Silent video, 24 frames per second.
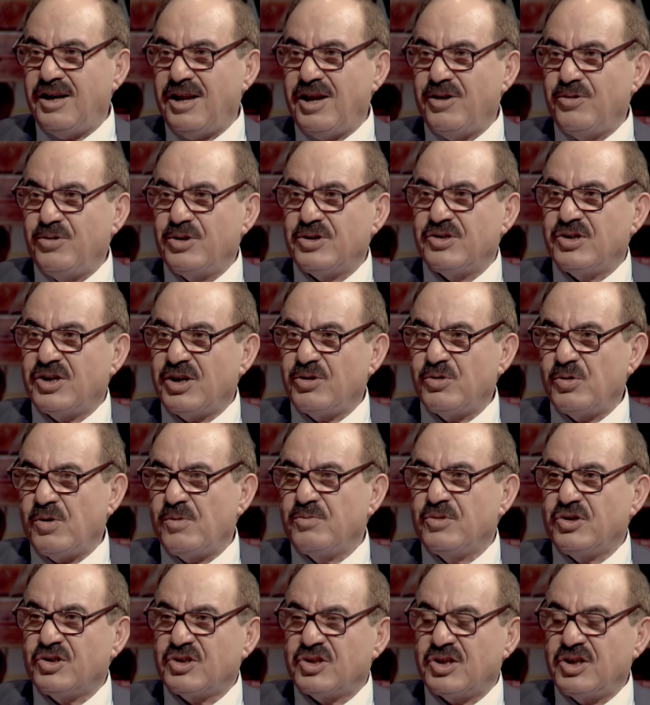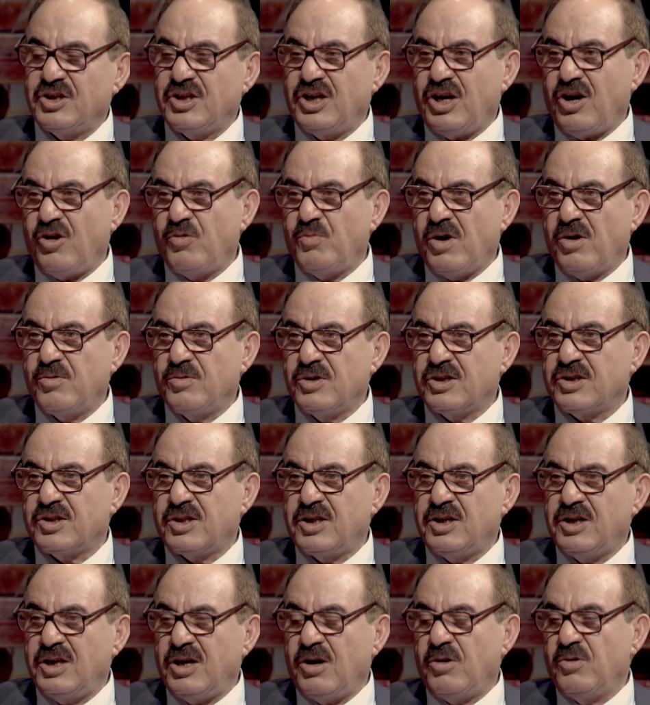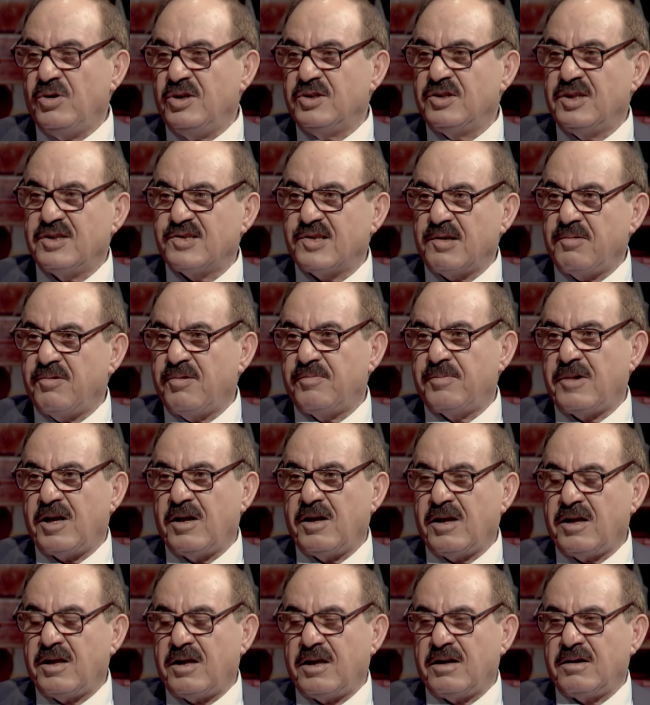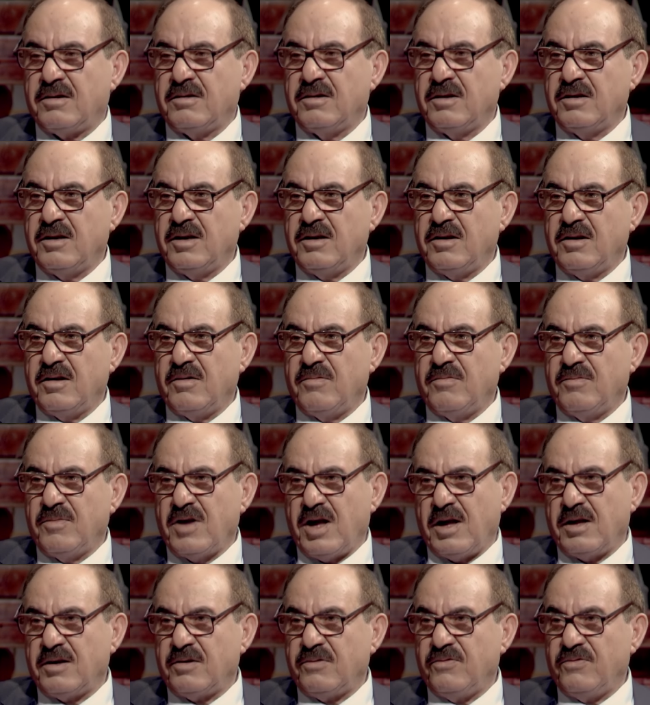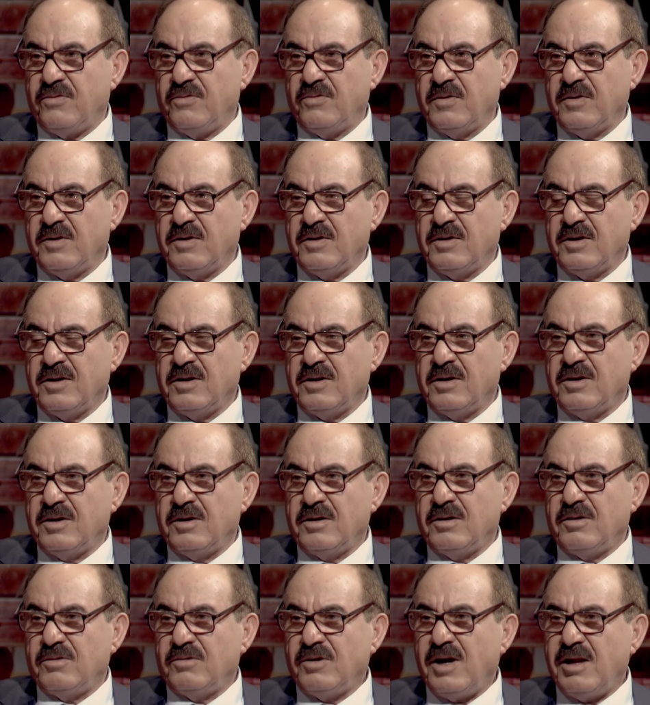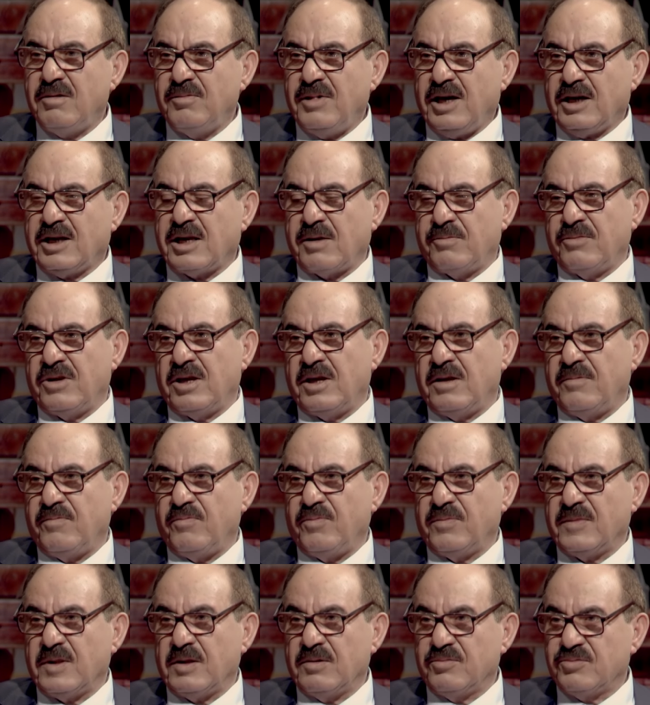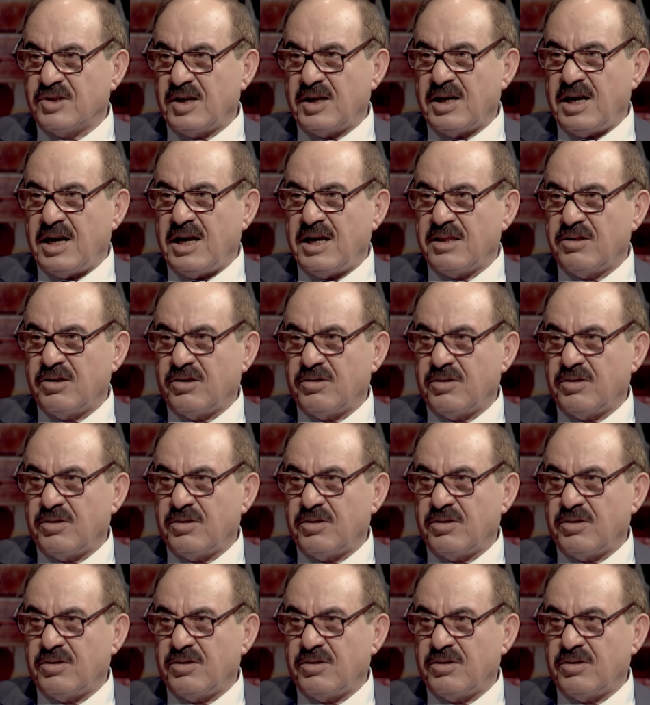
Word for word: يوجه هو مقتنع او ما مقتنع او عنده سبب اخر طيب ما اعرف وهالمحكمه بصراحه انت